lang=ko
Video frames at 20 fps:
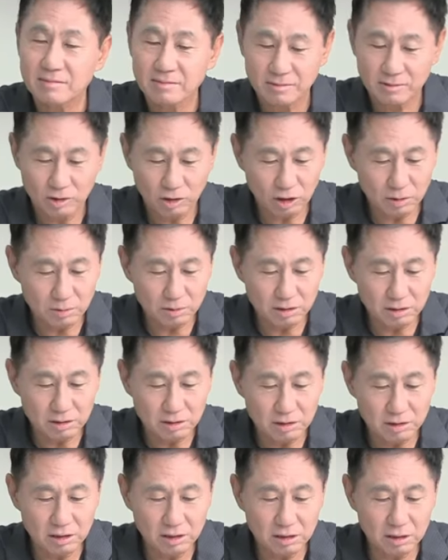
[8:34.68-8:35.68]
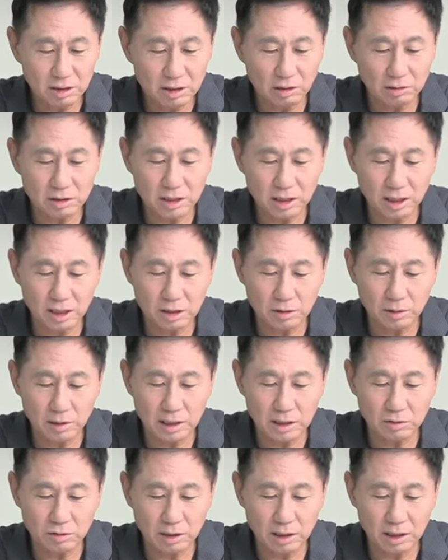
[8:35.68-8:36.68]
여러분 그 경찰에서
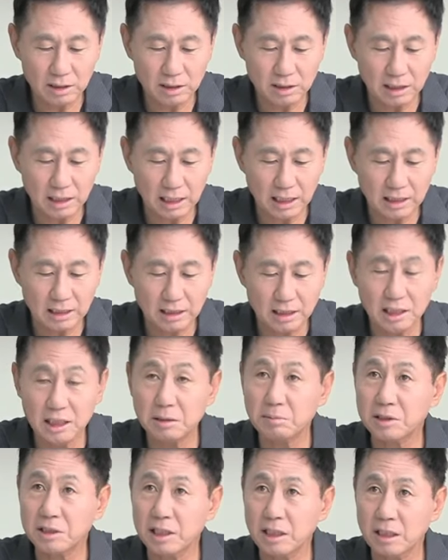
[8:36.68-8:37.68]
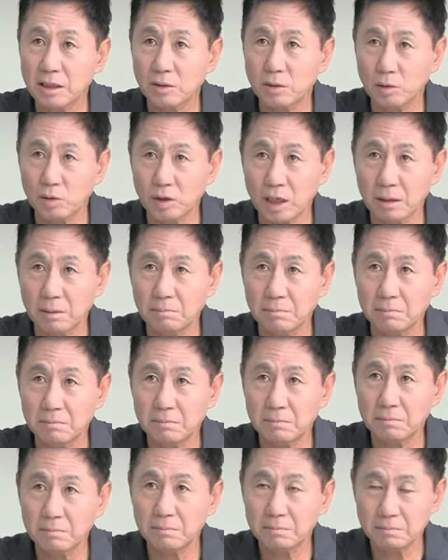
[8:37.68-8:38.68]
회수한 양이 이십칠
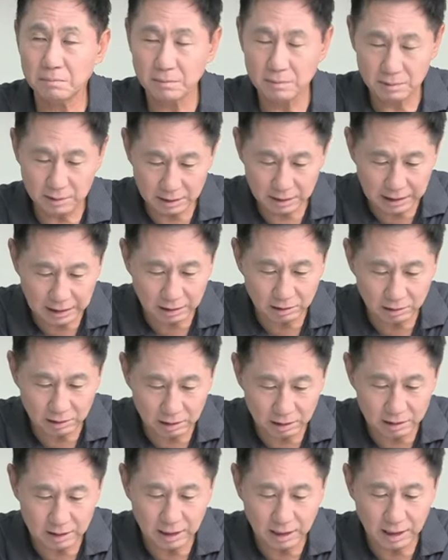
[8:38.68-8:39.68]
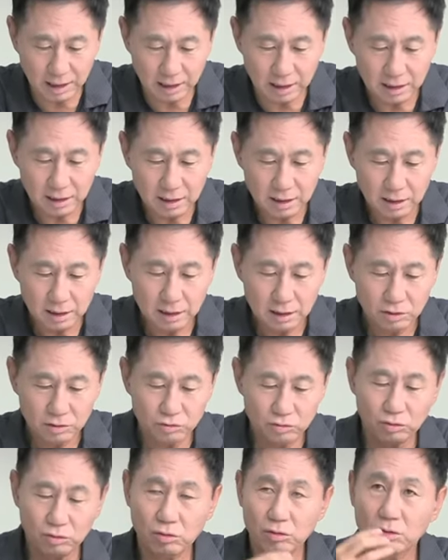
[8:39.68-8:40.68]
킬로그램이라 그러는데
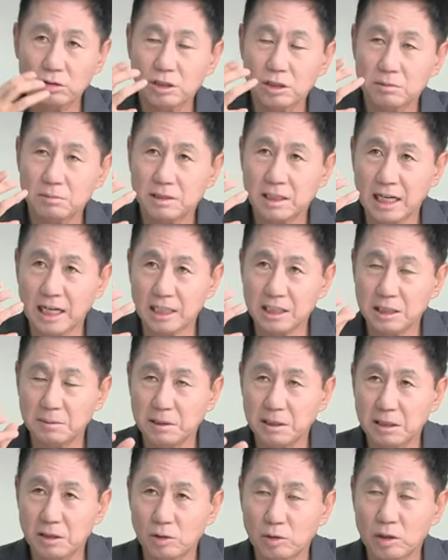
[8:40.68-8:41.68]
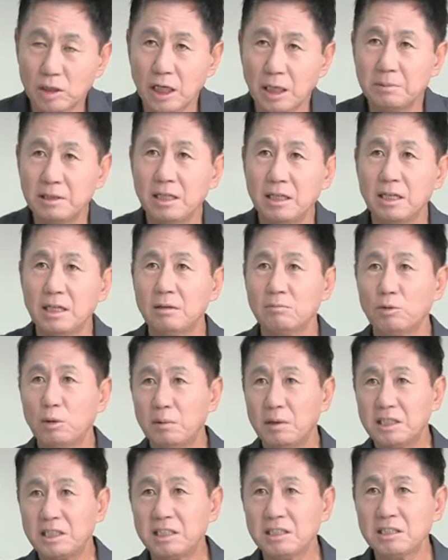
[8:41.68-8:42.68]
들어온 거는 지금 사십이 킬로그램이
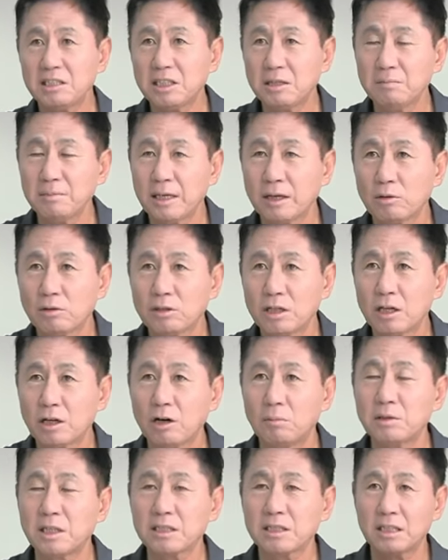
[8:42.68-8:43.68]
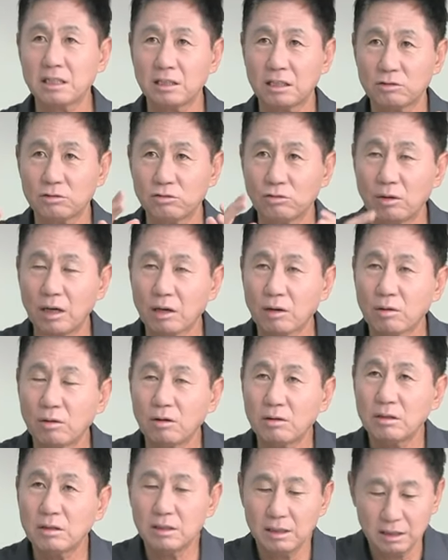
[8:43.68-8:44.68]
몸에 칭칭 매고 그냥 검색대 그냥
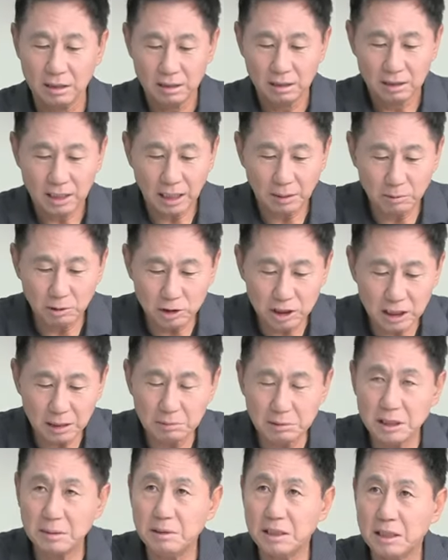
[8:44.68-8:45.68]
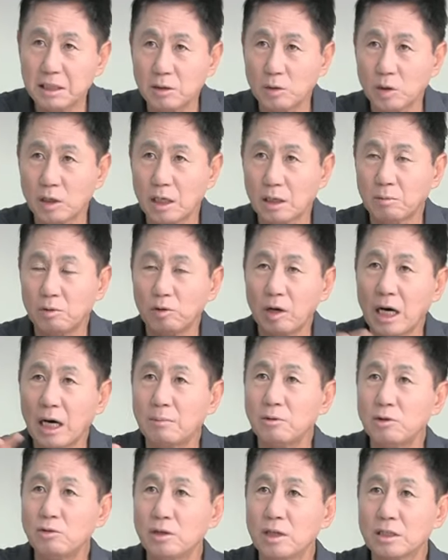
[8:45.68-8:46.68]
들어왔고 나머지 삼십이 킬로그램은
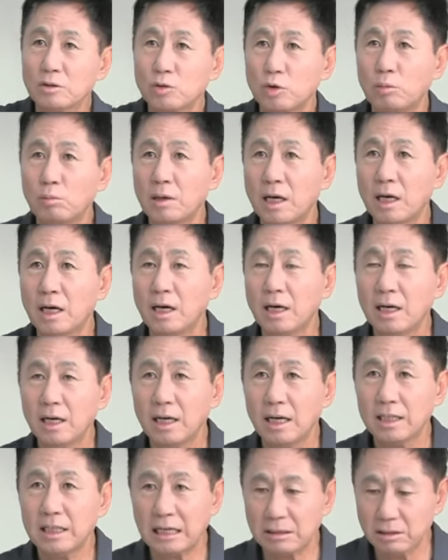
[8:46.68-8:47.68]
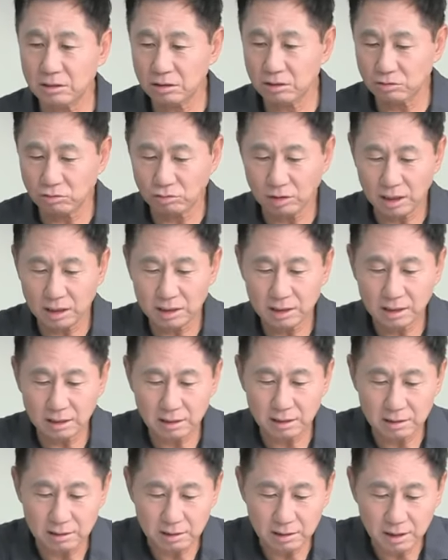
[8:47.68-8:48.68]
화물로 해서 도마에 당겨서 들어왔다
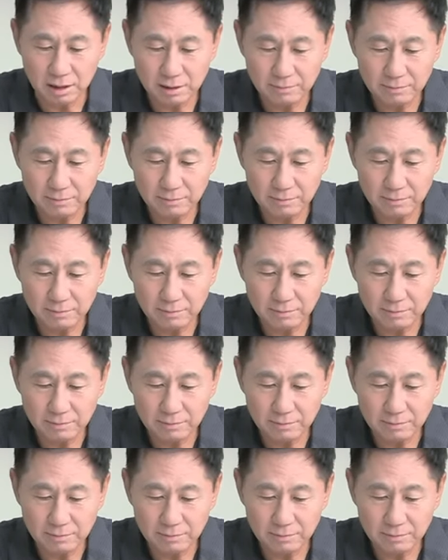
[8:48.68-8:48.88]
그러는데